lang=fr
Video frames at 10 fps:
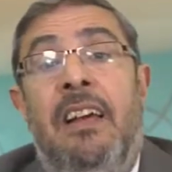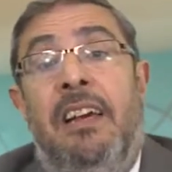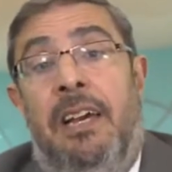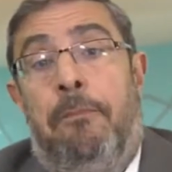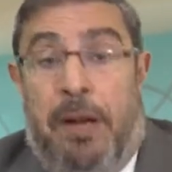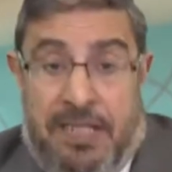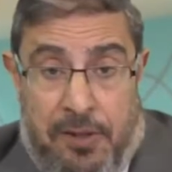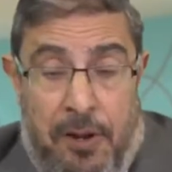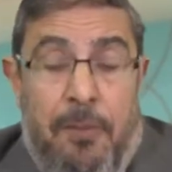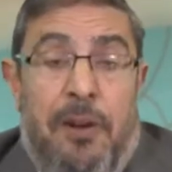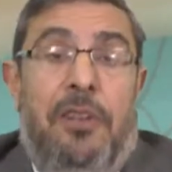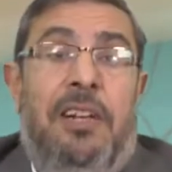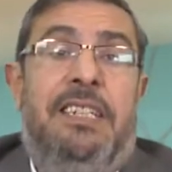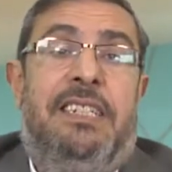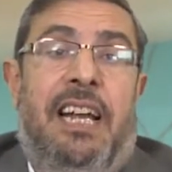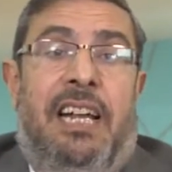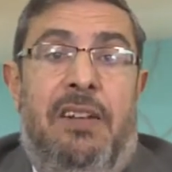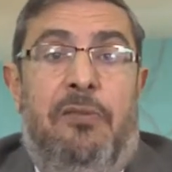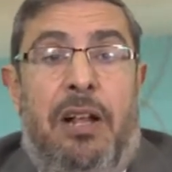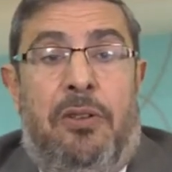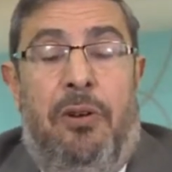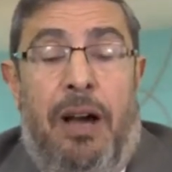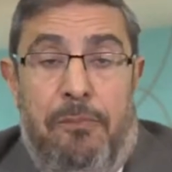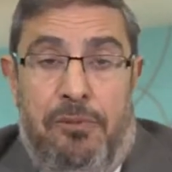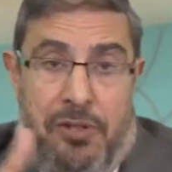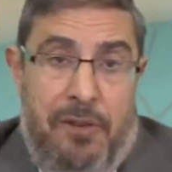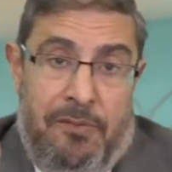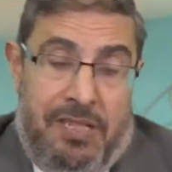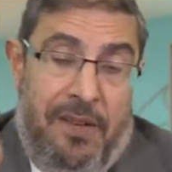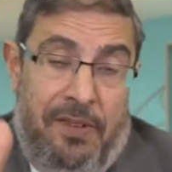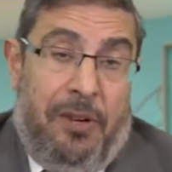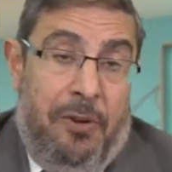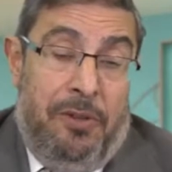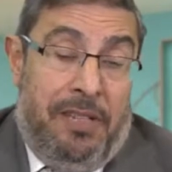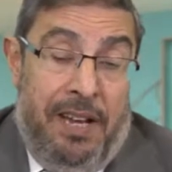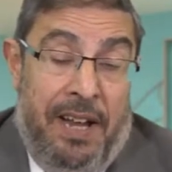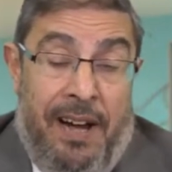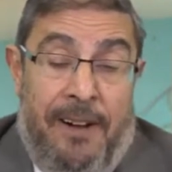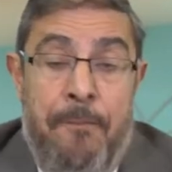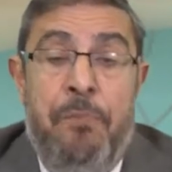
et pas seulement dans les cinq livres de la Torah, puisque vous savez que le Tanakh